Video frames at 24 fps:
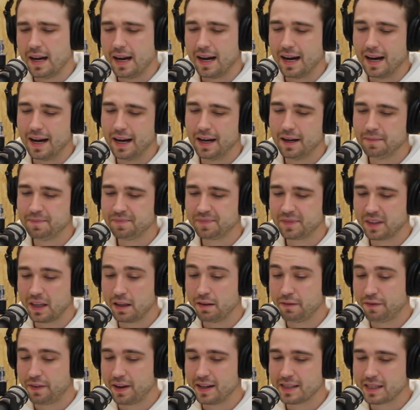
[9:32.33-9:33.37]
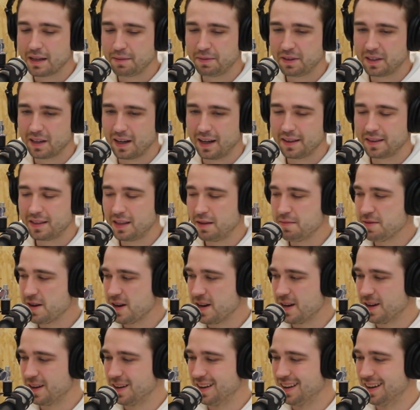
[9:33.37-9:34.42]
Ähm, jedenfalls habe ich ein
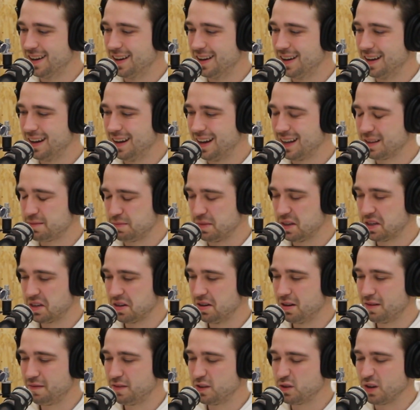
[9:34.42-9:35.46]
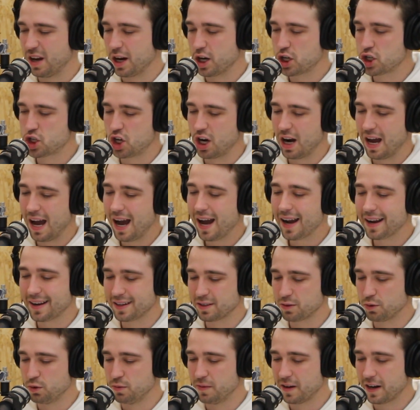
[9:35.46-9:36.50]
Thema, äh, hat mich irgendwie so
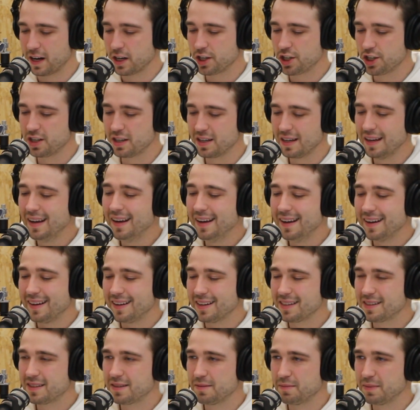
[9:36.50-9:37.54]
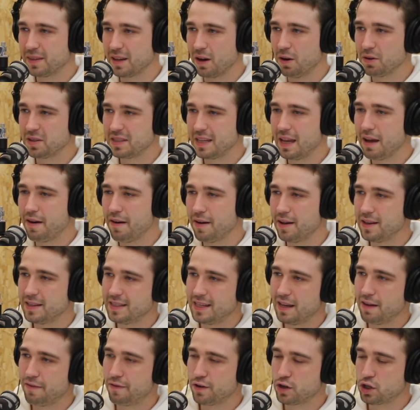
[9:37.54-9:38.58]
erschlagen, so überraschend, das mich auch sehr,
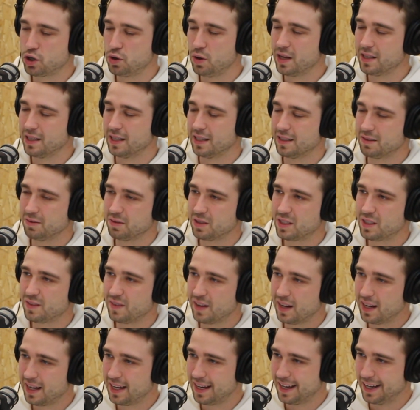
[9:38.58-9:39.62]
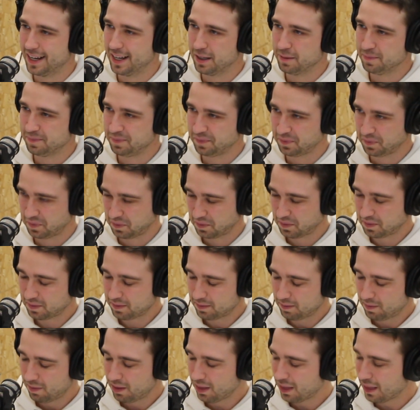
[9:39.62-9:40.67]
sehr verstört hat. Und zwar, ähm,
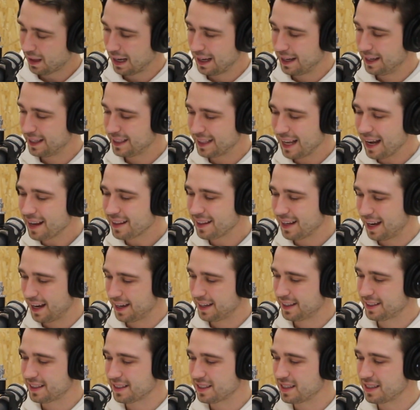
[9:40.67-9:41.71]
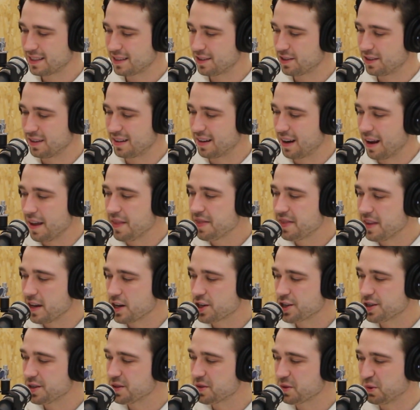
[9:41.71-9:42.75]
ich dachte eigentlich, das ist ein Trend, der
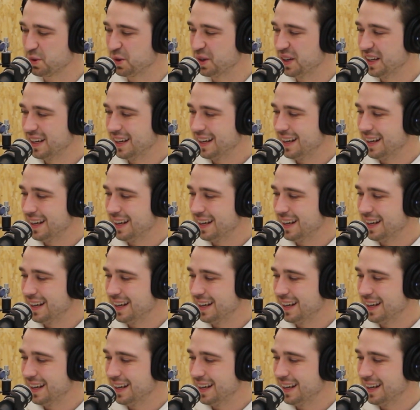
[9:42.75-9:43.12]
schon so